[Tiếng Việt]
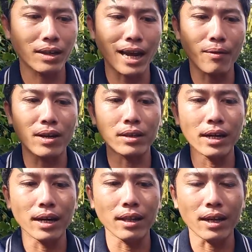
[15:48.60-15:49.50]
cao hơn tí
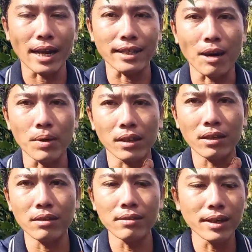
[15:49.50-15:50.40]
để thời gian sau mình
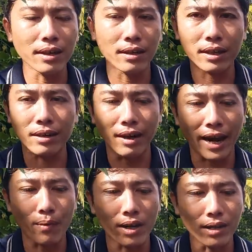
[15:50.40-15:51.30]
tưới nước á trừ
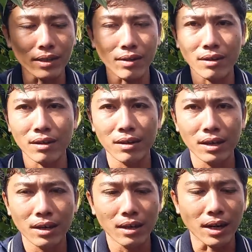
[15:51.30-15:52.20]
hao là đừng cho nó
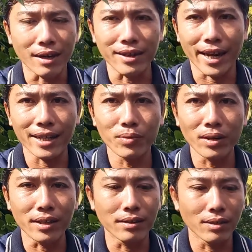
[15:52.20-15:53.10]
là nó rẽ xuống
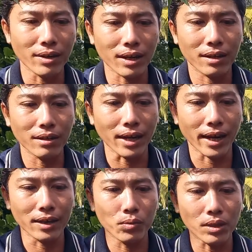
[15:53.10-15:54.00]
là vừa luôn đó nó
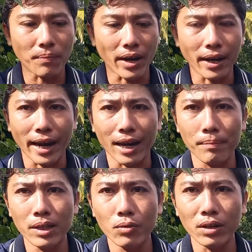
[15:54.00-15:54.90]
rẽ xuống tầm khoảng ngang cái
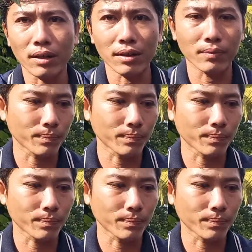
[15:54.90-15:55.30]
miếng thuốc này thôi